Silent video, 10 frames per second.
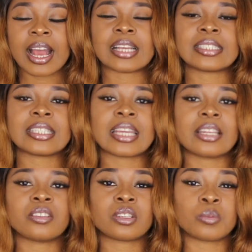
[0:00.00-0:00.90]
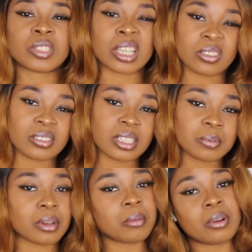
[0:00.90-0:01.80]
Así que no son muchas
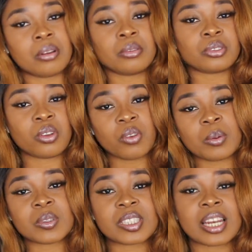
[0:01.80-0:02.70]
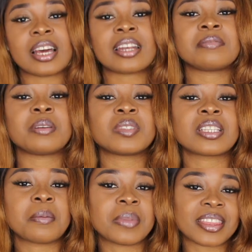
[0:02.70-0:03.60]
cosas, pero bueno, os lo voy a mostrar.
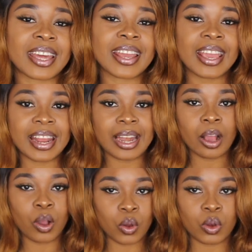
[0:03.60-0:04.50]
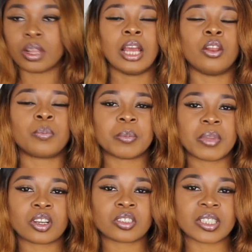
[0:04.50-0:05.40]
Vamos a empezar el haul. Lo
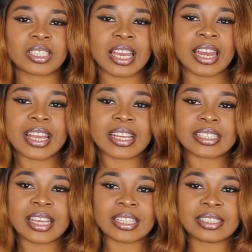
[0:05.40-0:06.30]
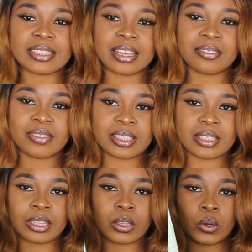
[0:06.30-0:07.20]
primero que os voy a enseñar es este
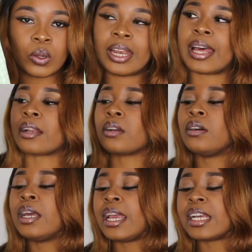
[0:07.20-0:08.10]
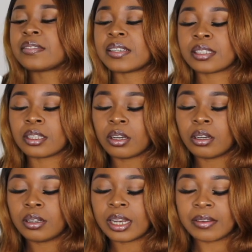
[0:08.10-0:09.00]
vestido largo. Este
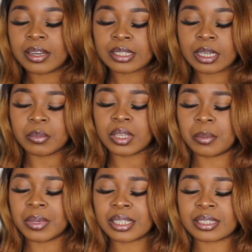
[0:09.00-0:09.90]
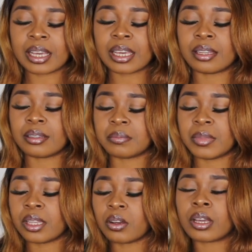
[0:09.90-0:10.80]
vestido, la verdad es que mi amiga es la que
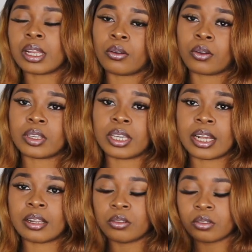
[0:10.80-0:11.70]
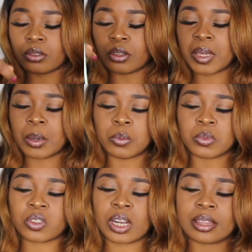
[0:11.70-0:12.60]
me dijo que lo cogiera. No, me llamó
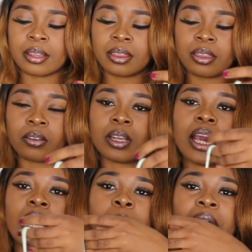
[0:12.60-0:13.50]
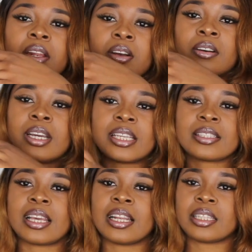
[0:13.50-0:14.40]
mucho la atención, pero
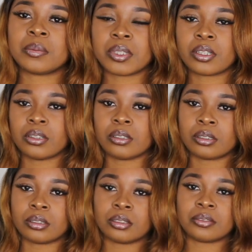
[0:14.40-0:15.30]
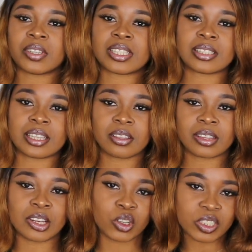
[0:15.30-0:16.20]
es el típico vestido
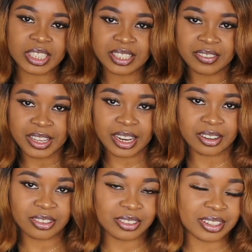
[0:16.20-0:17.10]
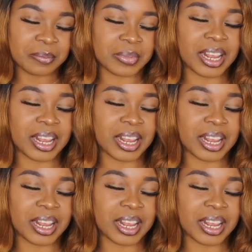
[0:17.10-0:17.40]
de noches de verano, en